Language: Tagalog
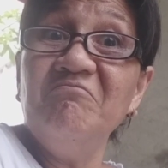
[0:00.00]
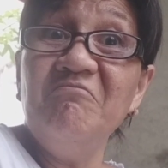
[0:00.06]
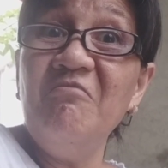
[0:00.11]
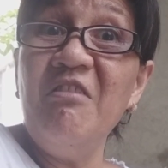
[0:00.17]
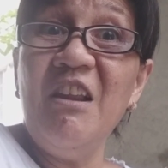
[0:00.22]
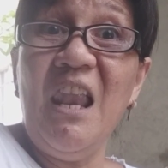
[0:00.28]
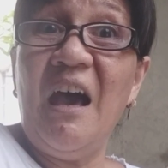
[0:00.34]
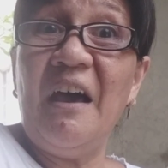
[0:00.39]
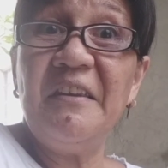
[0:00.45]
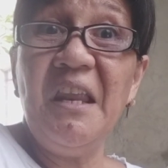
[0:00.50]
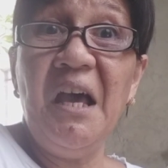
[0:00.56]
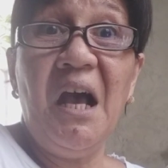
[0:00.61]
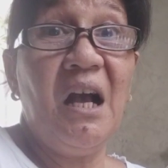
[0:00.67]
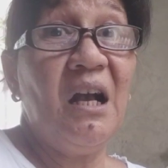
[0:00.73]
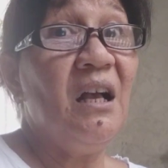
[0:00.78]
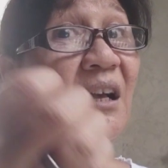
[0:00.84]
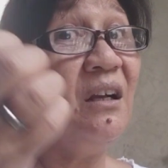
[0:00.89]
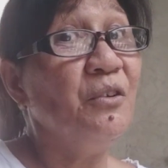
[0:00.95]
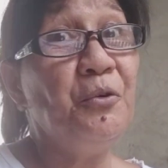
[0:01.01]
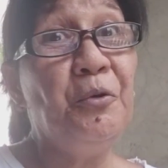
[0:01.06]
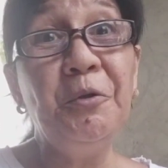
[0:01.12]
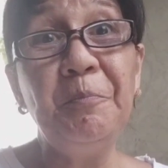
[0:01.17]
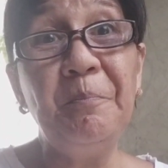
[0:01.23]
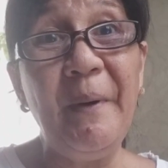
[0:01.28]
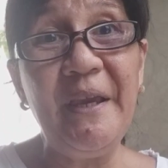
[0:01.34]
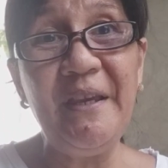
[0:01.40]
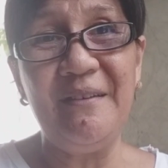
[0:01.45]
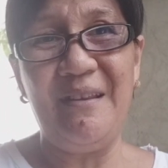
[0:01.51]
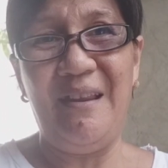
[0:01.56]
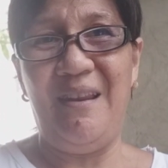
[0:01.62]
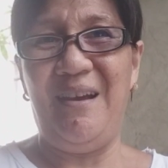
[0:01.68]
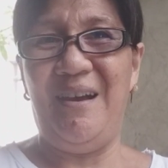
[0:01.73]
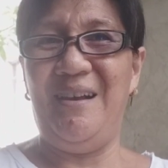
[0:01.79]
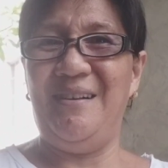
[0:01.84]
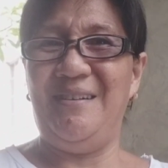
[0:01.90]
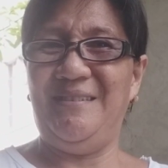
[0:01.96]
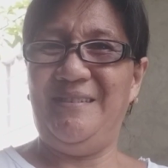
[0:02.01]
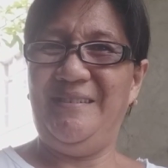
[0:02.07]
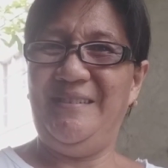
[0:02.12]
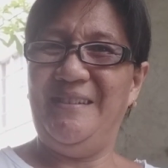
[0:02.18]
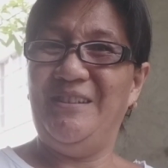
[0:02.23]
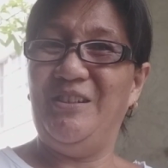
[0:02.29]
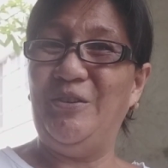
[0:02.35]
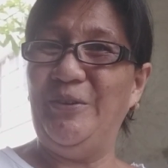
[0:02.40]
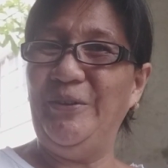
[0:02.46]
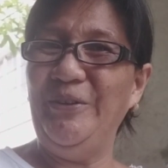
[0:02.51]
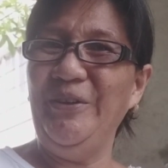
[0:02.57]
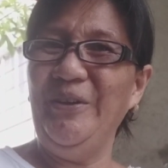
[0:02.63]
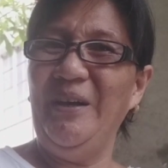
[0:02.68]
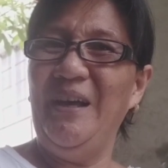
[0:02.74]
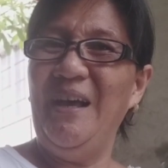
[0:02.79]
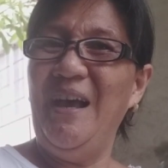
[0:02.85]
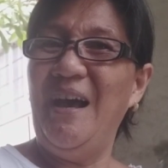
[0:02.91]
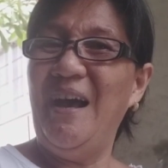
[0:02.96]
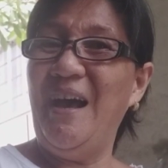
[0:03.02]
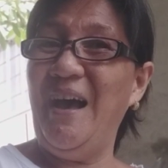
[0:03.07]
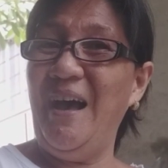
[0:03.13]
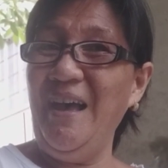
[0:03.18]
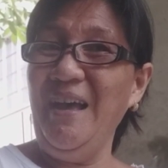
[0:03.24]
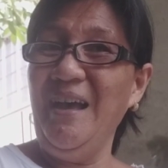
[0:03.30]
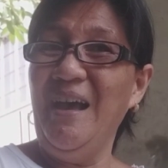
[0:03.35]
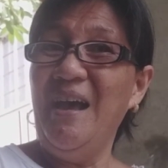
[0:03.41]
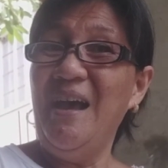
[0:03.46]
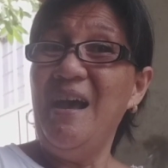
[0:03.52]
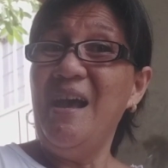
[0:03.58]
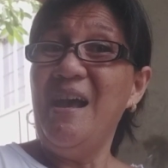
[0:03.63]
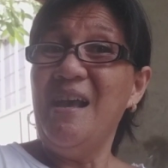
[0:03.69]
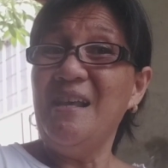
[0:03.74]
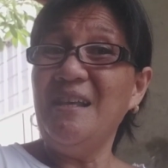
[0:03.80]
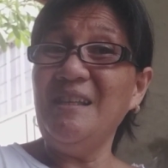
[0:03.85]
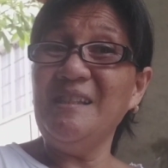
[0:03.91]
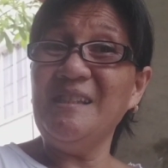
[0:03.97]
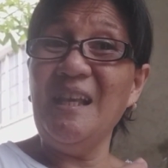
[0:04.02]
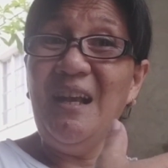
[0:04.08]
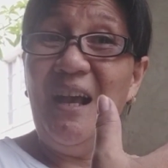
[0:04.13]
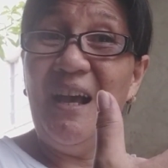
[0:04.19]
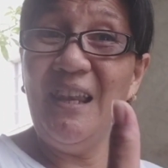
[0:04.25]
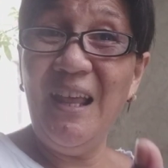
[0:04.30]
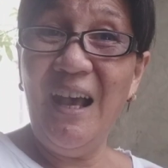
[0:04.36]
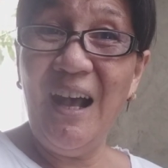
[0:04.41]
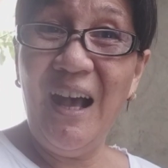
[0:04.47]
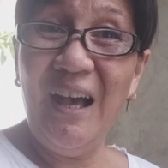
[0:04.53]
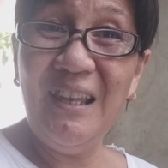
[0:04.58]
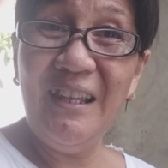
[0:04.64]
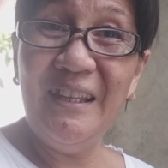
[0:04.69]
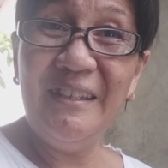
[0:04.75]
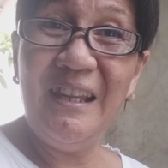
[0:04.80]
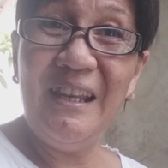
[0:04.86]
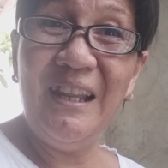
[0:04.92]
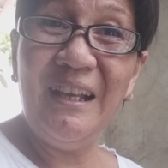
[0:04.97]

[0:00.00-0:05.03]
wala na. Goodbye na lang. No? Ha? Isang alaala na